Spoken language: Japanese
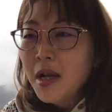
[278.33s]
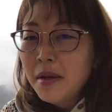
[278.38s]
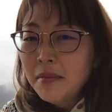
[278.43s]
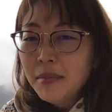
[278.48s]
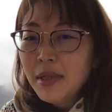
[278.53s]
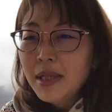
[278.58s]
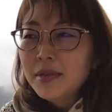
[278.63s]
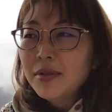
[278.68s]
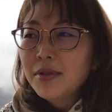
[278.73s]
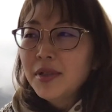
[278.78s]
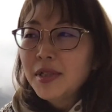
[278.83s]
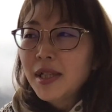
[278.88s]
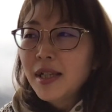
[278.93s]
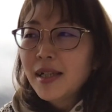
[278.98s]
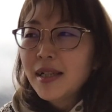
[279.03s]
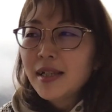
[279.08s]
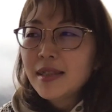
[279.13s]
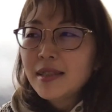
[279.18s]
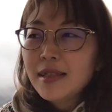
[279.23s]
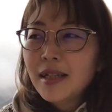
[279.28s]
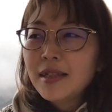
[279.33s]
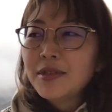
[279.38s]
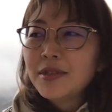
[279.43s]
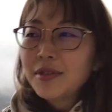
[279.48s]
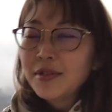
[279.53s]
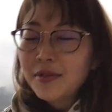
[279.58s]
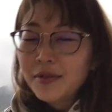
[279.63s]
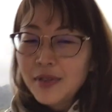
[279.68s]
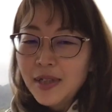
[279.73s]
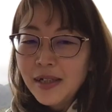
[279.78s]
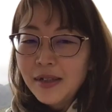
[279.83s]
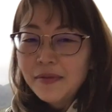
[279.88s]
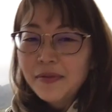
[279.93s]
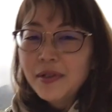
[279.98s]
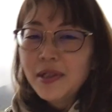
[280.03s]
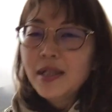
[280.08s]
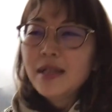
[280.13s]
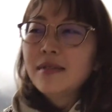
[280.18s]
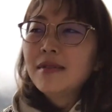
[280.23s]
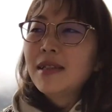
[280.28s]
まあそう言いながら最初のなんか
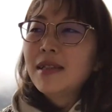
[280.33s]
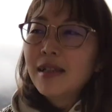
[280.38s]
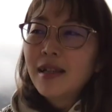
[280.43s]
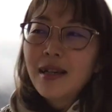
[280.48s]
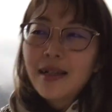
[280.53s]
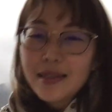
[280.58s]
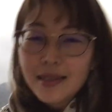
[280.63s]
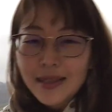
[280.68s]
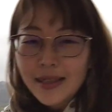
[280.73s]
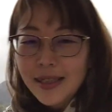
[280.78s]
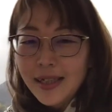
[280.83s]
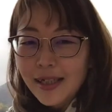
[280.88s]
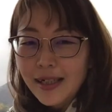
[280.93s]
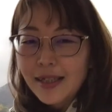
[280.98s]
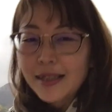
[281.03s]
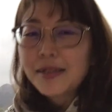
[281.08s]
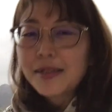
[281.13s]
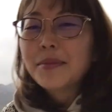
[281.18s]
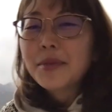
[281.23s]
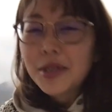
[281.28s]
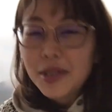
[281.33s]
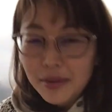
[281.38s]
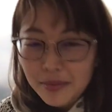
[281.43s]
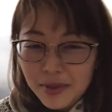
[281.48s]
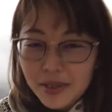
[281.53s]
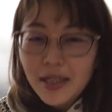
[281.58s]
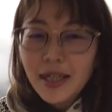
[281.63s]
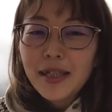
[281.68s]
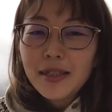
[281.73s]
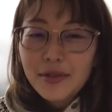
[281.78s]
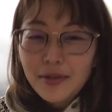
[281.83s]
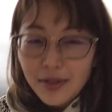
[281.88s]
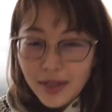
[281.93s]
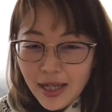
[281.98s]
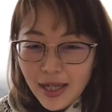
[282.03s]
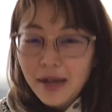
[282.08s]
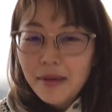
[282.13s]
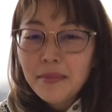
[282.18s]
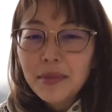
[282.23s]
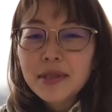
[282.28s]
フィーリングでなんか好きだなって思ってみたりと
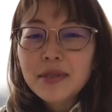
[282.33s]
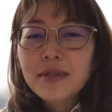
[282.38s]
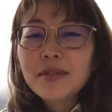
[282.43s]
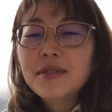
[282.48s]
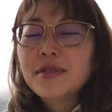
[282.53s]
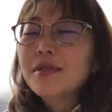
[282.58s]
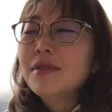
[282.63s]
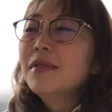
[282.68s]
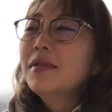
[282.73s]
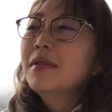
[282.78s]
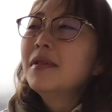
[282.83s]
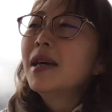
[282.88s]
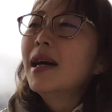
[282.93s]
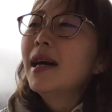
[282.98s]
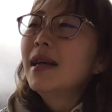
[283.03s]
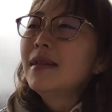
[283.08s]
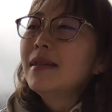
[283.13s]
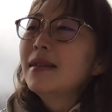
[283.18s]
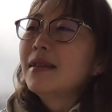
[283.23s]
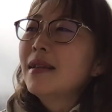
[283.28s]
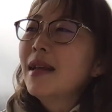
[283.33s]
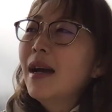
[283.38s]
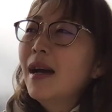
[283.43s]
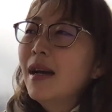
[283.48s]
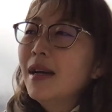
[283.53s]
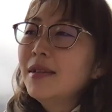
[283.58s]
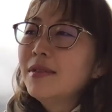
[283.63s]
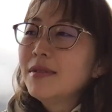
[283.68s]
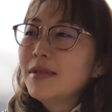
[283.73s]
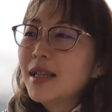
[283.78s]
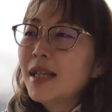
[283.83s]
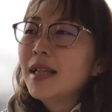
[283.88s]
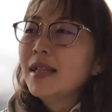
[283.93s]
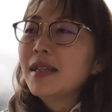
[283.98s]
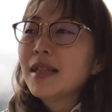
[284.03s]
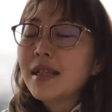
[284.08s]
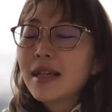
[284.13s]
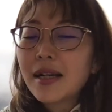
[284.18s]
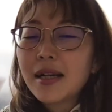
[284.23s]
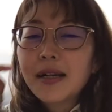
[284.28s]
か、まあそういう情報があるない
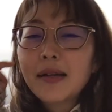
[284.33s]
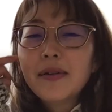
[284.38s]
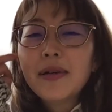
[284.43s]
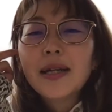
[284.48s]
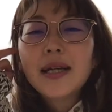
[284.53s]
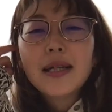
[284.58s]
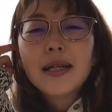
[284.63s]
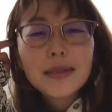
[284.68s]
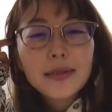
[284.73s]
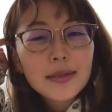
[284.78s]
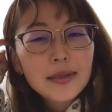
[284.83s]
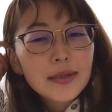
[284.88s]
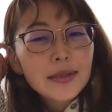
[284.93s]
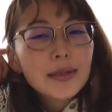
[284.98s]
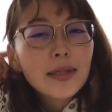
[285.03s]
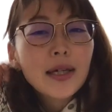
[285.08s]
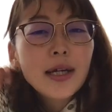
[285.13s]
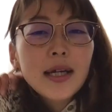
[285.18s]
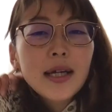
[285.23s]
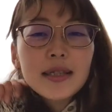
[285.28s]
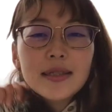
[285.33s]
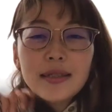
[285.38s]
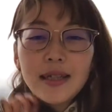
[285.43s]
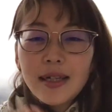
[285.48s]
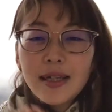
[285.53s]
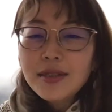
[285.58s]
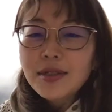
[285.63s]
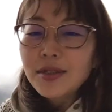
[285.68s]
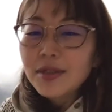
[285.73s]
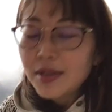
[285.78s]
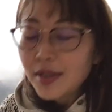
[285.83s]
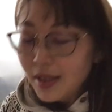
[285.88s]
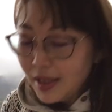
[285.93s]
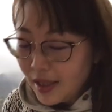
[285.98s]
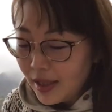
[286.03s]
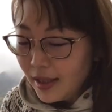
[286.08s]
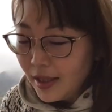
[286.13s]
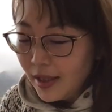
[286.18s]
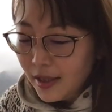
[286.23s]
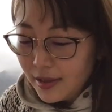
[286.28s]
に関わらず、最初って
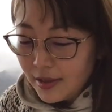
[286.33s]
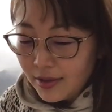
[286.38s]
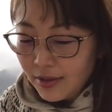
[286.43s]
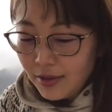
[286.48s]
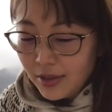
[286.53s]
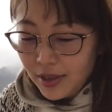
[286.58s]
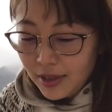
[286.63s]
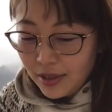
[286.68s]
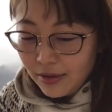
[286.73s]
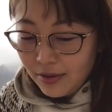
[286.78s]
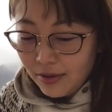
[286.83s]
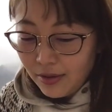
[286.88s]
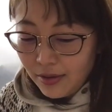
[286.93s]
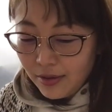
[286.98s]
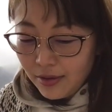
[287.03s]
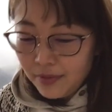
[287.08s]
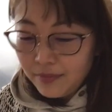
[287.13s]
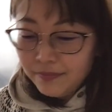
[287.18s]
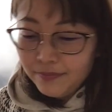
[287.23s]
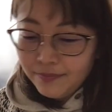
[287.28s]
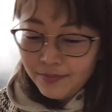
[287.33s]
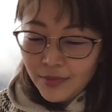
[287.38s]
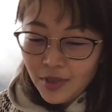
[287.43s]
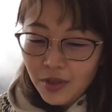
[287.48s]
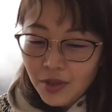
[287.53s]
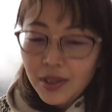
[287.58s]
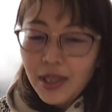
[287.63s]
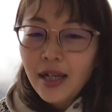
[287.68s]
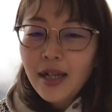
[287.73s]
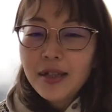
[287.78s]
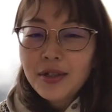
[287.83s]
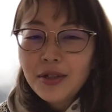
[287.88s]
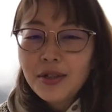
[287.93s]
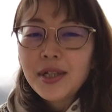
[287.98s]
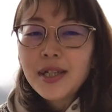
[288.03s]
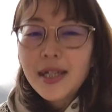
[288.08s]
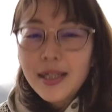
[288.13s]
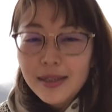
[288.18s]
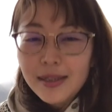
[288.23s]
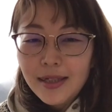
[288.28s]
ね、少しこう、うん、お互い距離
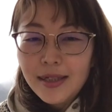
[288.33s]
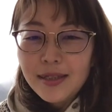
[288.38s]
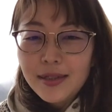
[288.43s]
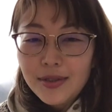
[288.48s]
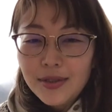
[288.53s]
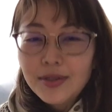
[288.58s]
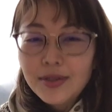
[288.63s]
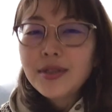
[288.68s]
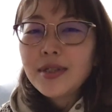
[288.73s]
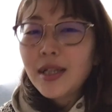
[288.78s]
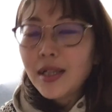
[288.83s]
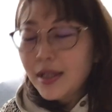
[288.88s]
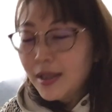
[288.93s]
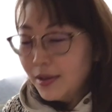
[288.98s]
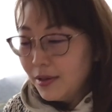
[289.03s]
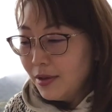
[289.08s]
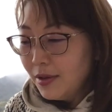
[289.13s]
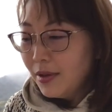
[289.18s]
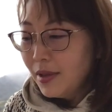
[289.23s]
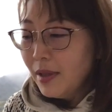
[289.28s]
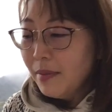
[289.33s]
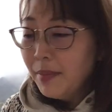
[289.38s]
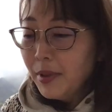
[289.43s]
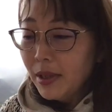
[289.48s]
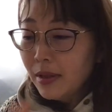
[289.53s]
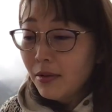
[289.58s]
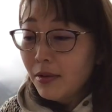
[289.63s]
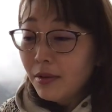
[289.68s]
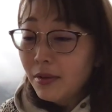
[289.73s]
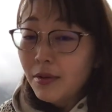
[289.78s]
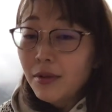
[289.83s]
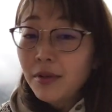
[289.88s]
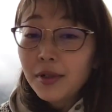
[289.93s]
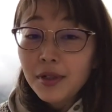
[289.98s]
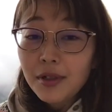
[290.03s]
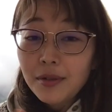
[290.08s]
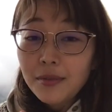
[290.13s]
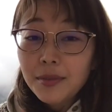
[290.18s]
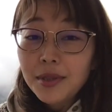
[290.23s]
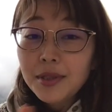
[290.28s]
があったりするんだけど、やっぱこう、
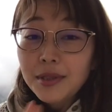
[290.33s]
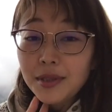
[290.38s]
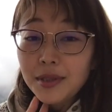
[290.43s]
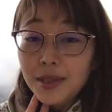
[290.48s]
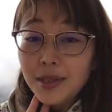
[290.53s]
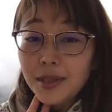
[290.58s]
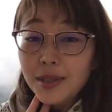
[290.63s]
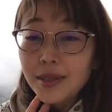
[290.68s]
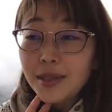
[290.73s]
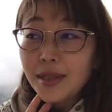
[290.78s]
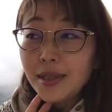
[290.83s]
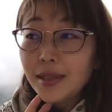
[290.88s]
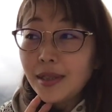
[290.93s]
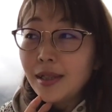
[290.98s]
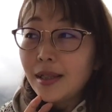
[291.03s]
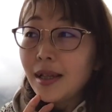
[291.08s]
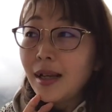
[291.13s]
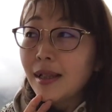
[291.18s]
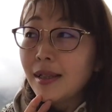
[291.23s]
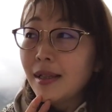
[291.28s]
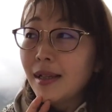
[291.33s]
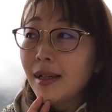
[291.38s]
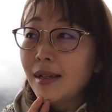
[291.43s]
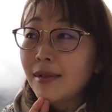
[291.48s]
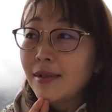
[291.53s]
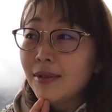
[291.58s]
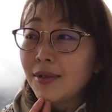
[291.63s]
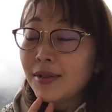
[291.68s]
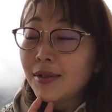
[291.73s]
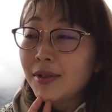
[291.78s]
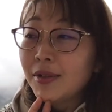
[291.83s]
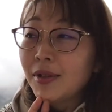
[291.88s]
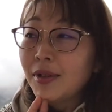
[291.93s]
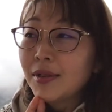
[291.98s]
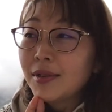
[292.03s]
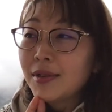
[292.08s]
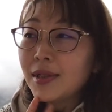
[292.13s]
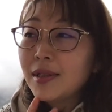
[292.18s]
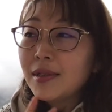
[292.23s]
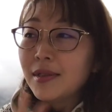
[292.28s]
交流を持つにつれてだんだんこ
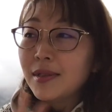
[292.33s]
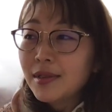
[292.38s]
う、